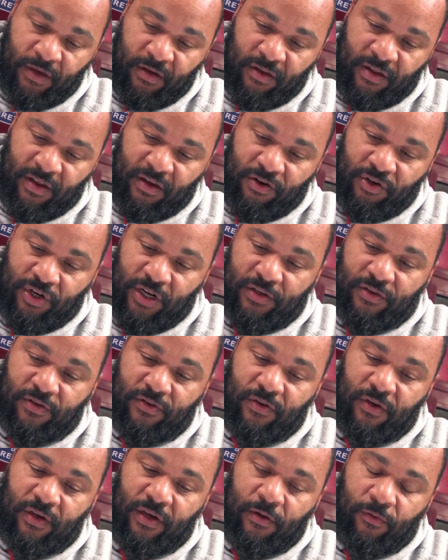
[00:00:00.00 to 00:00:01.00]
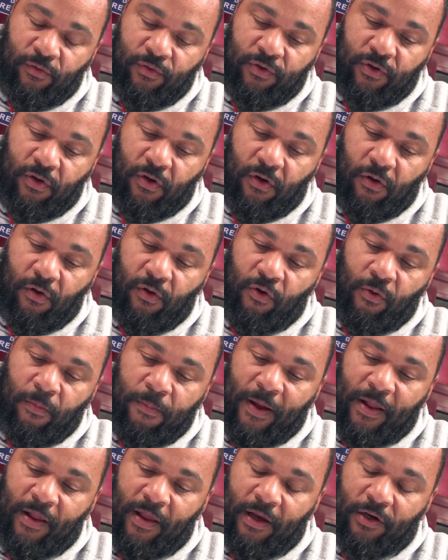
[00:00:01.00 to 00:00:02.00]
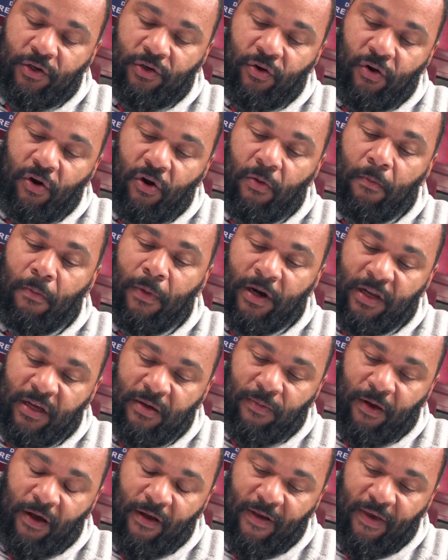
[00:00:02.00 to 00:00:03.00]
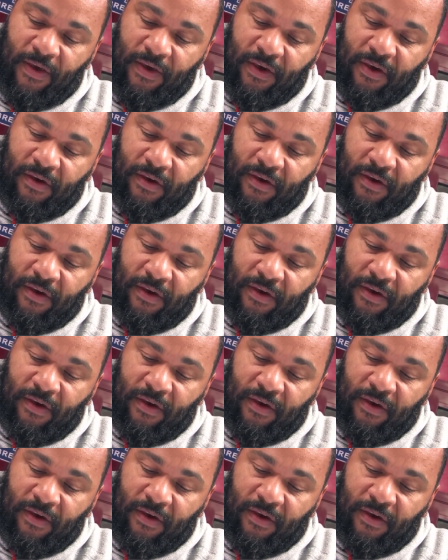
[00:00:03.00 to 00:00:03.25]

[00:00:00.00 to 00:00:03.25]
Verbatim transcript: d'un geste illustrant le panache de l'homme libre